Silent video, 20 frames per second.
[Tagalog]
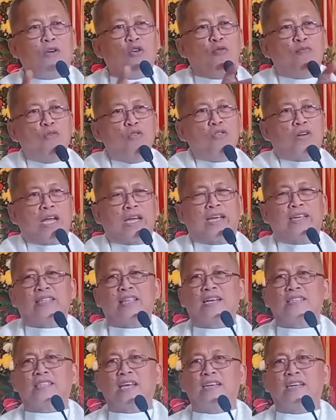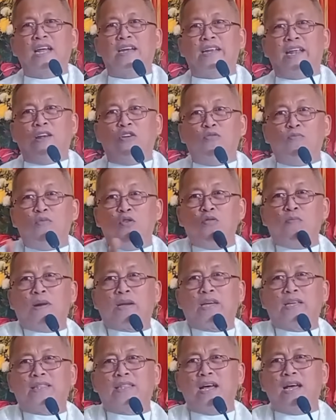paglubong kay kitang tanan
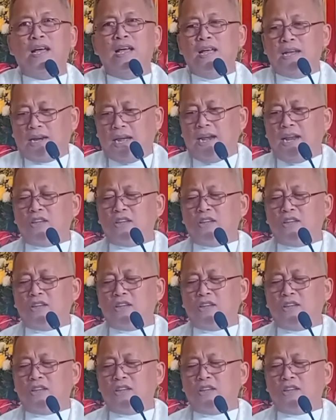ilubong man kita